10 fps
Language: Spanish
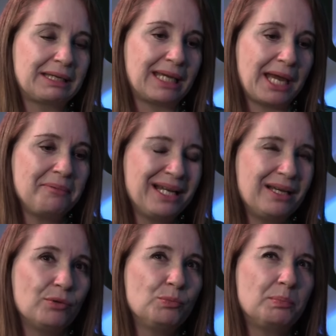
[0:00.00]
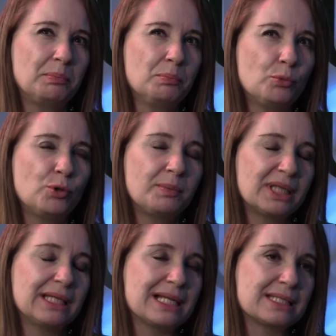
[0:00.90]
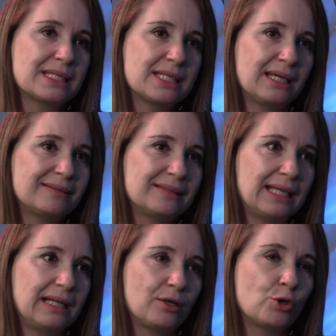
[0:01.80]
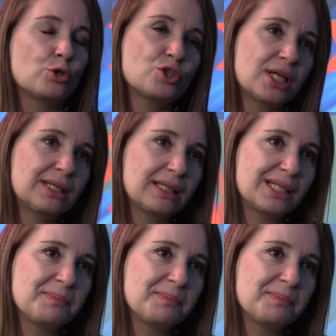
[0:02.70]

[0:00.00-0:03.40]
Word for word: que habla muy bien de la esencia es el conocerte a ti